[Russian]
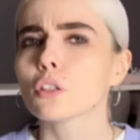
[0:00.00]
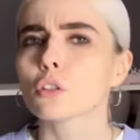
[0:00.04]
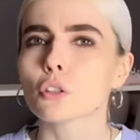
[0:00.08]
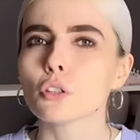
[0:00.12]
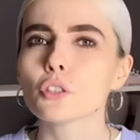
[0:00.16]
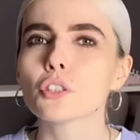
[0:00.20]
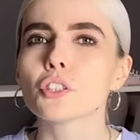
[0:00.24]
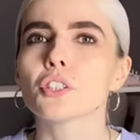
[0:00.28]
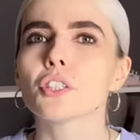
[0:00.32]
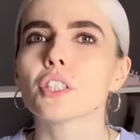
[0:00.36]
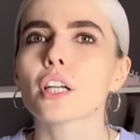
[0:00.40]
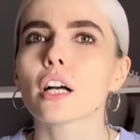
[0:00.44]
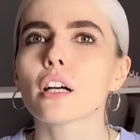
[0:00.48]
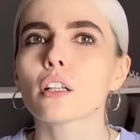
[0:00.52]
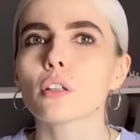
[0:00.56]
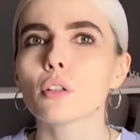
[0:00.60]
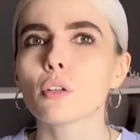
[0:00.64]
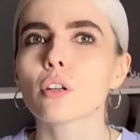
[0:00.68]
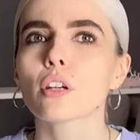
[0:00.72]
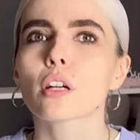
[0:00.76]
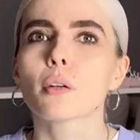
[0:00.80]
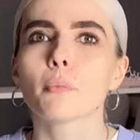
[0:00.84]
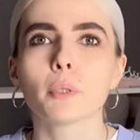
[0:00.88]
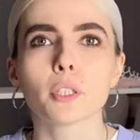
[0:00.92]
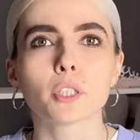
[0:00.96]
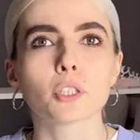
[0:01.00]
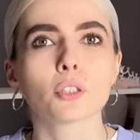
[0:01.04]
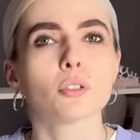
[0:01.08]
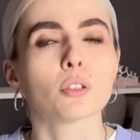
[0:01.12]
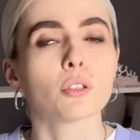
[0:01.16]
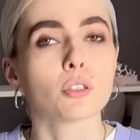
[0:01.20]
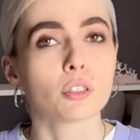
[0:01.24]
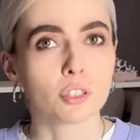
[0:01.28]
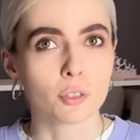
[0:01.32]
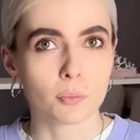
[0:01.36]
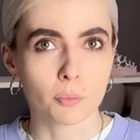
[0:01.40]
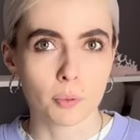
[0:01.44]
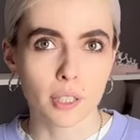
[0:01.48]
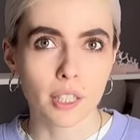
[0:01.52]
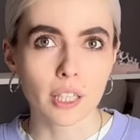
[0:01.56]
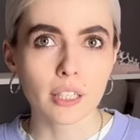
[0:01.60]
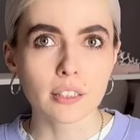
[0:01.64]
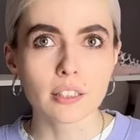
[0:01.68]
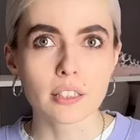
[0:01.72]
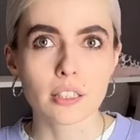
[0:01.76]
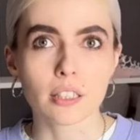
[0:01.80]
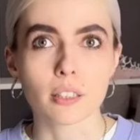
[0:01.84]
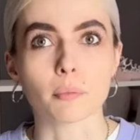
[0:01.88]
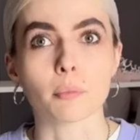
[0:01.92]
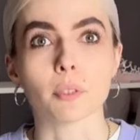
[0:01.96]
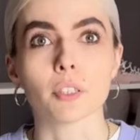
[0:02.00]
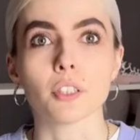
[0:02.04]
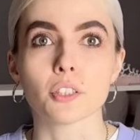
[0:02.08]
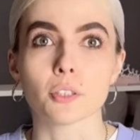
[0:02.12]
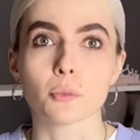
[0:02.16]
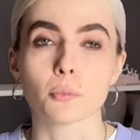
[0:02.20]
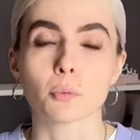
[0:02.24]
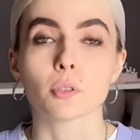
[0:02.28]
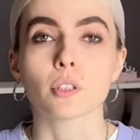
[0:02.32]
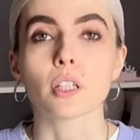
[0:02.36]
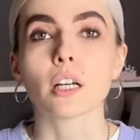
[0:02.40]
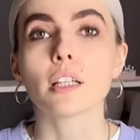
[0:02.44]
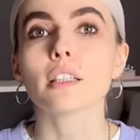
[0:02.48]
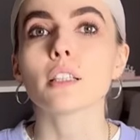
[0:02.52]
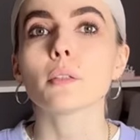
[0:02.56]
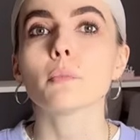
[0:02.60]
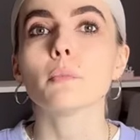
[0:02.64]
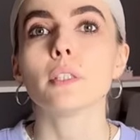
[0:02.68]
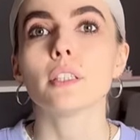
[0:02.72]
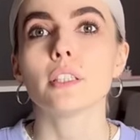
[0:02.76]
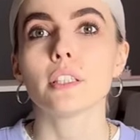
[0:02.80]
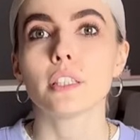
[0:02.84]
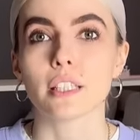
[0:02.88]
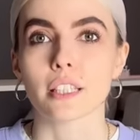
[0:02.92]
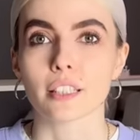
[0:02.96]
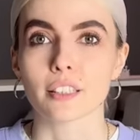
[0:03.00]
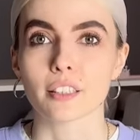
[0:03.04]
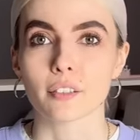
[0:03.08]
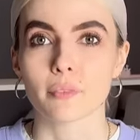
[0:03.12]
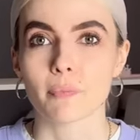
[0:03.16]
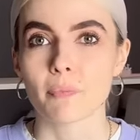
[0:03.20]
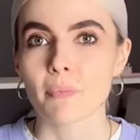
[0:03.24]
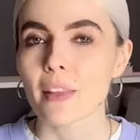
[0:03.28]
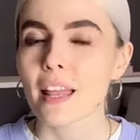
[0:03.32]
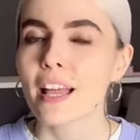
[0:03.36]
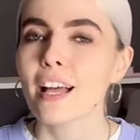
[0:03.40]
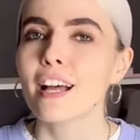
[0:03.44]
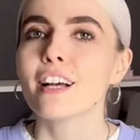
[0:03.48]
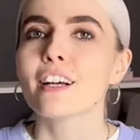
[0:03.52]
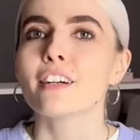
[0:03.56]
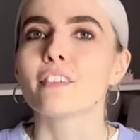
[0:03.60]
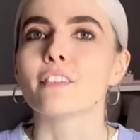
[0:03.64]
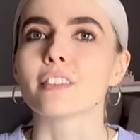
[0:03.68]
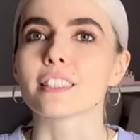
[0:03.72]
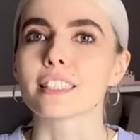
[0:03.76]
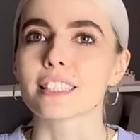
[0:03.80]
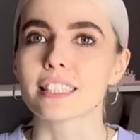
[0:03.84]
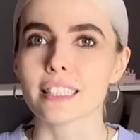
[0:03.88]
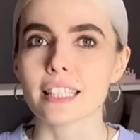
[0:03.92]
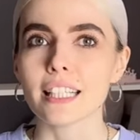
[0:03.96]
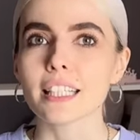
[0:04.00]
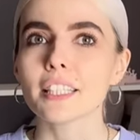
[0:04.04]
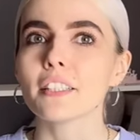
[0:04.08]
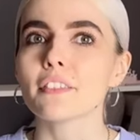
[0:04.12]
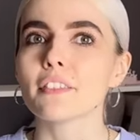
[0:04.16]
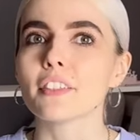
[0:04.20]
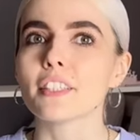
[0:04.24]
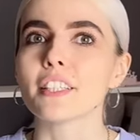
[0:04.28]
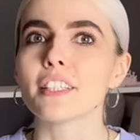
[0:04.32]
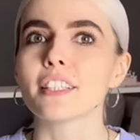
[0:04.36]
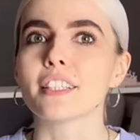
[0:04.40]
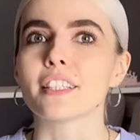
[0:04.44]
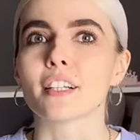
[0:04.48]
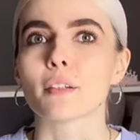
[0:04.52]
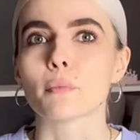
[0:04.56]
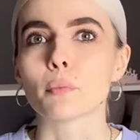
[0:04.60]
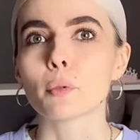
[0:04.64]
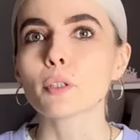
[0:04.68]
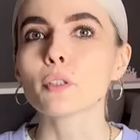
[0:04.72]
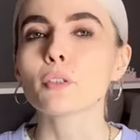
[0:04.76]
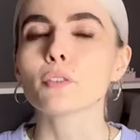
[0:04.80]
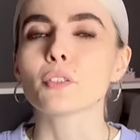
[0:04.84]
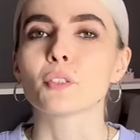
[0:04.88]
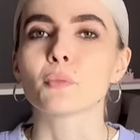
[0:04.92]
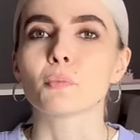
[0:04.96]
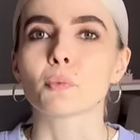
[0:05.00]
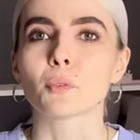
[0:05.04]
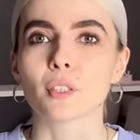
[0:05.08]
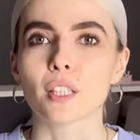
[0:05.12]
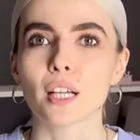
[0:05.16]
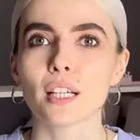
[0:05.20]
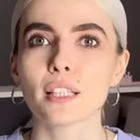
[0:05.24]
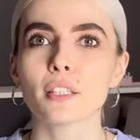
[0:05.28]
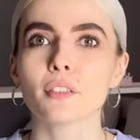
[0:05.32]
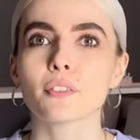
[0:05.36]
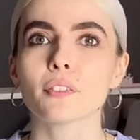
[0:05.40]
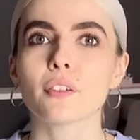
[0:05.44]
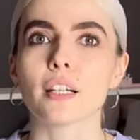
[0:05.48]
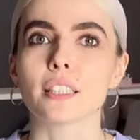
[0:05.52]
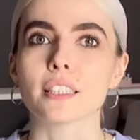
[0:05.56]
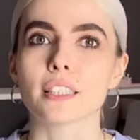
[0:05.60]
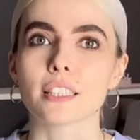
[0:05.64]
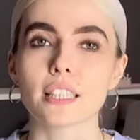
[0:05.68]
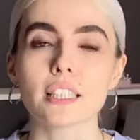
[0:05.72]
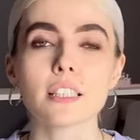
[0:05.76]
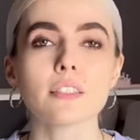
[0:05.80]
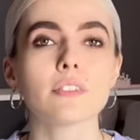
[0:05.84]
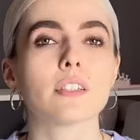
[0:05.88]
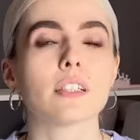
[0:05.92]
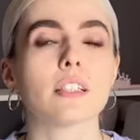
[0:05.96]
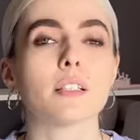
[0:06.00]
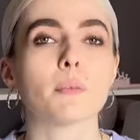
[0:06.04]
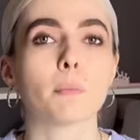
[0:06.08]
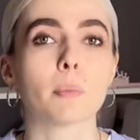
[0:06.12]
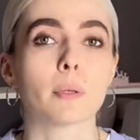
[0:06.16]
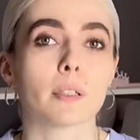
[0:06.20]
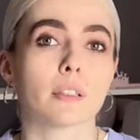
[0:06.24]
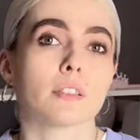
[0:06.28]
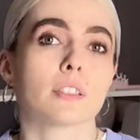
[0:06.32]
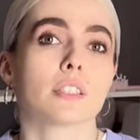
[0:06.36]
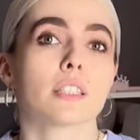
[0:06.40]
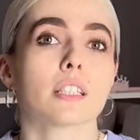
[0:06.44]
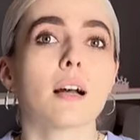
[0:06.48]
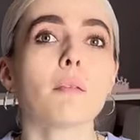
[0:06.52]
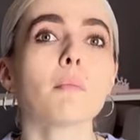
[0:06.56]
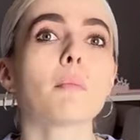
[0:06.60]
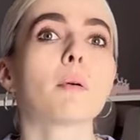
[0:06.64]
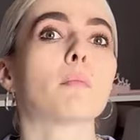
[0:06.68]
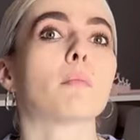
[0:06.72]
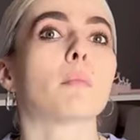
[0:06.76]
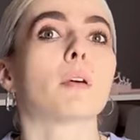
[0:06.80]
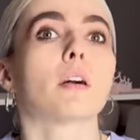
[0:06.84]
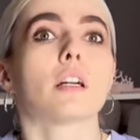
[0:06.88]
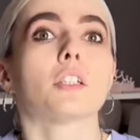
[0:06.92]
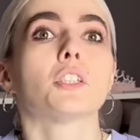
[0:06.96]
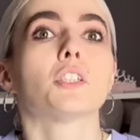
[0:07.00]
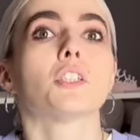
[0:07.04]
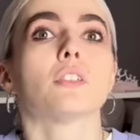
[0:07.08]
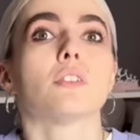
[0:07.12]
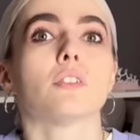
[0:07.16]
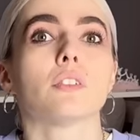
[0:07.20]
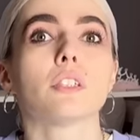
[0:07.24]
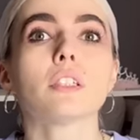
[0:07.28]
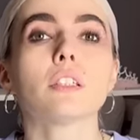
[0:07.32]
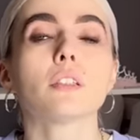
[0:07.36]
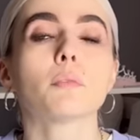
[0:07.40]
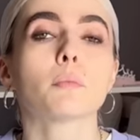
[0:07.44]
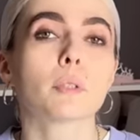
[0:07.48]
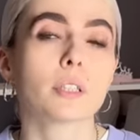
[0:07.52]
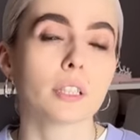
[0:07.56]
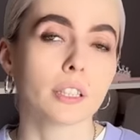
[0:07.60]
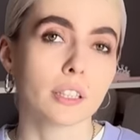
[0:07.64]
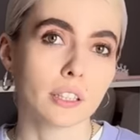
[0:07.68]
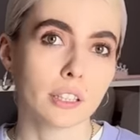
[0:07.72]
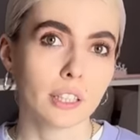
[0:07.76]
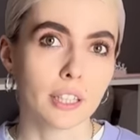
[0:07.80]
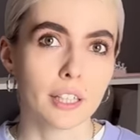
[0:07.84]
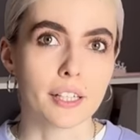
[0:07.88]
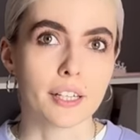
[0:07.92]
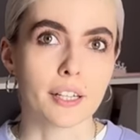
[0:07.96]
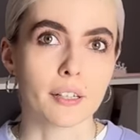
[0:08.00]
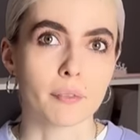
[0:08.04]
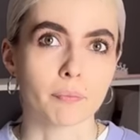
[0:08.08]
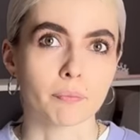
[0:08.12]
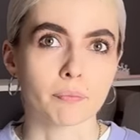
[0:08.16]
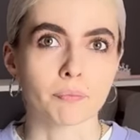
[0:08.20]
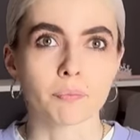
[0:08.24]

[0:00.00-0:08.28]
То есть диалога между избирателями и депутатами нет. В исследовании работу депутатов оценивали по самым очевидным критериям.